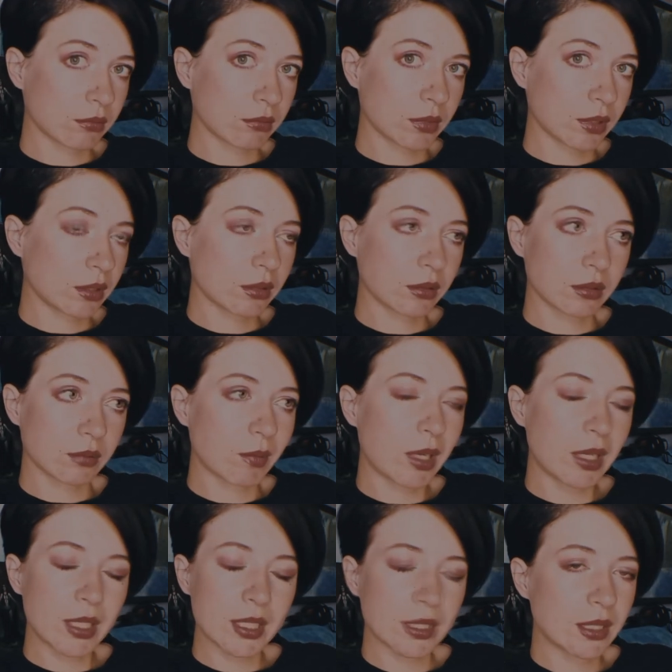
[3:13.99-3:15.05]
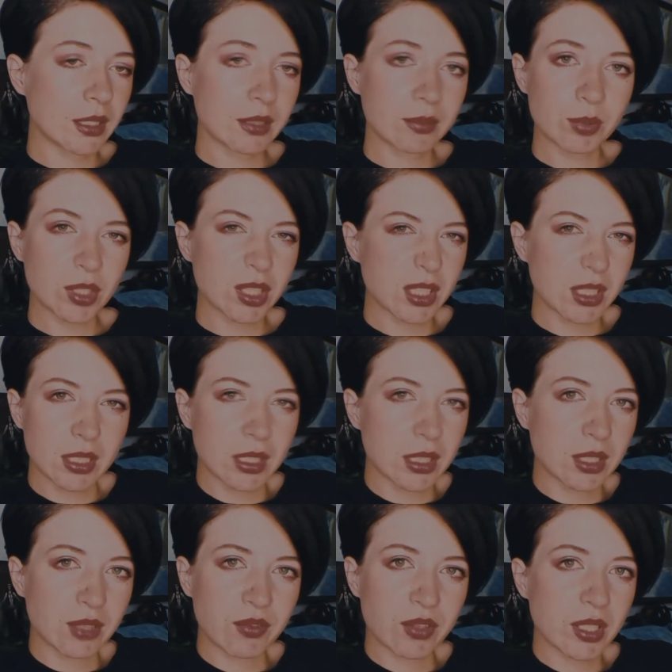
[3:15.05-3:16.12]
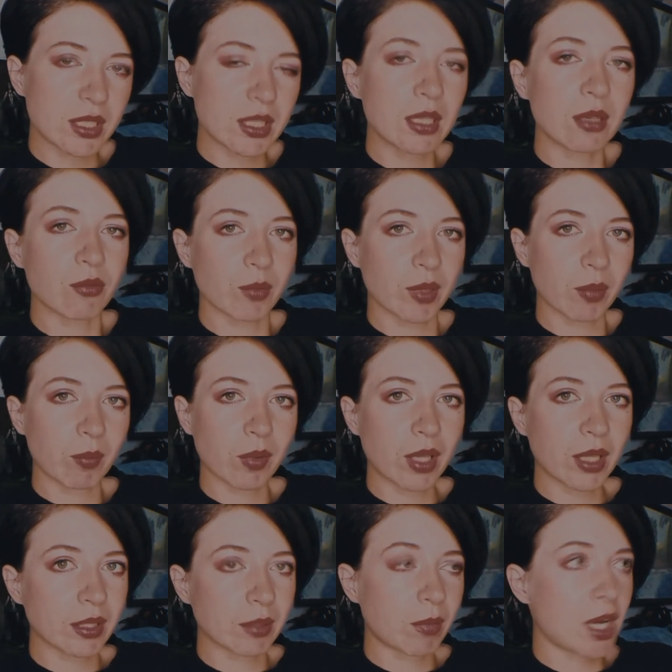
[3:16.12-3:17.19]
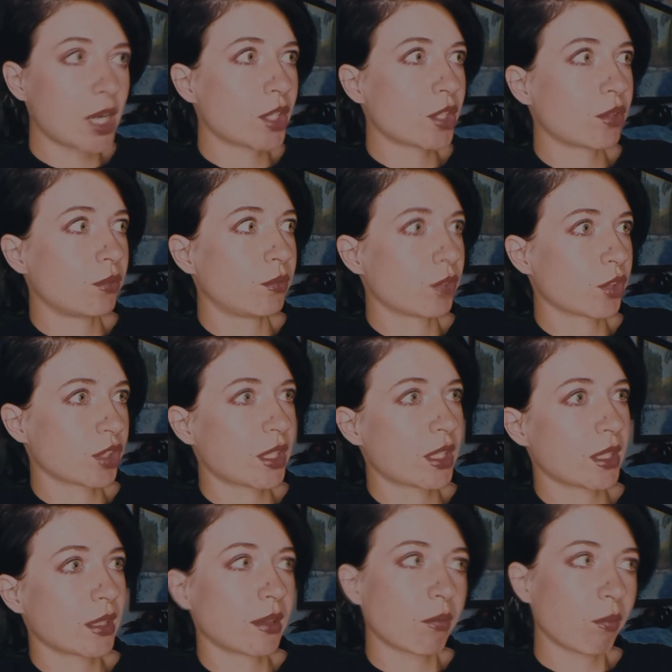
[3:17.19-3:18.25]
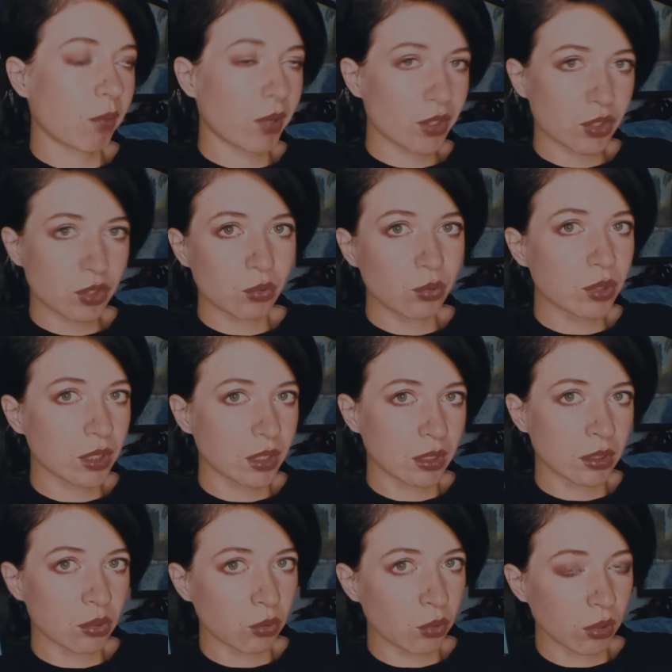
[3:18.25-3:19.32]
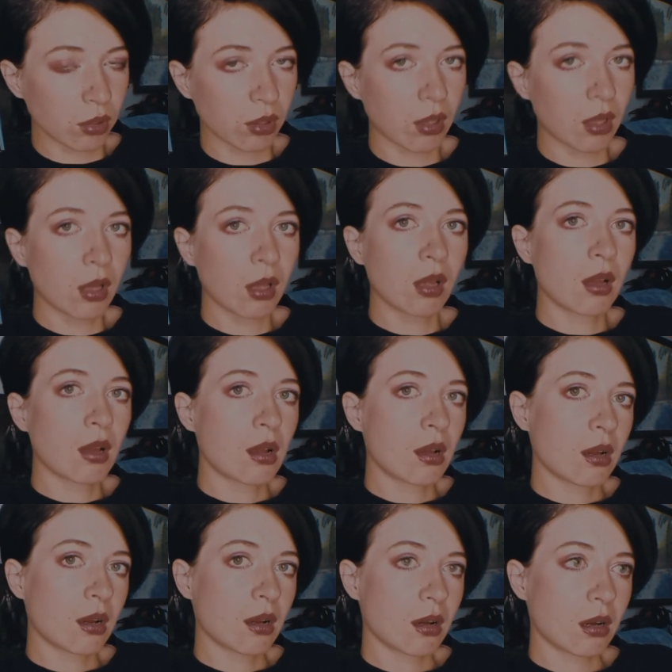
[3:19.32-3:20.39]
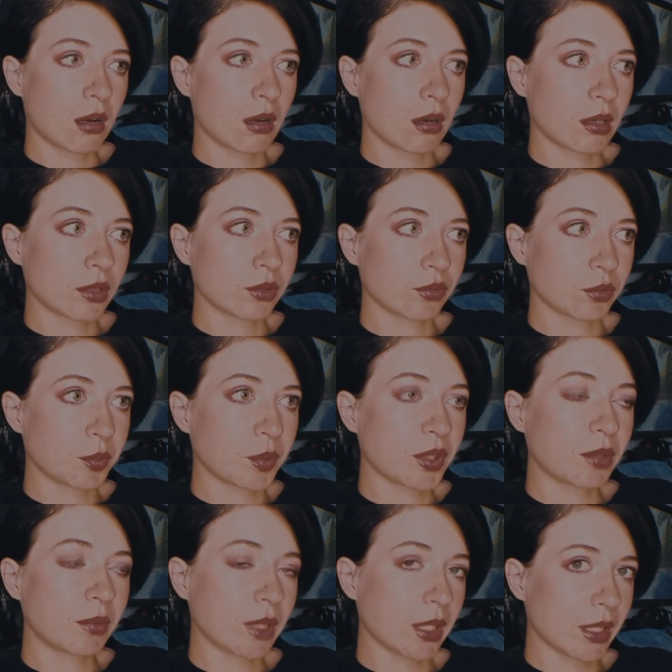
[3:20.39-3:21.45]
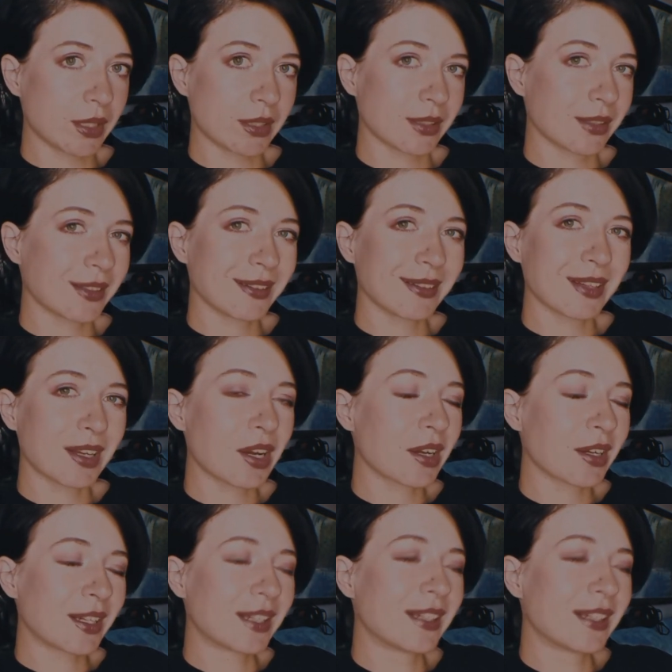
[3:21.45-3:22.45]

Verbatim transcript: Это болезни вообще никакие не входили в мои планы. Максимум, может, какая-нибудь там простудка и то. А, ну, вы понимаете, да. А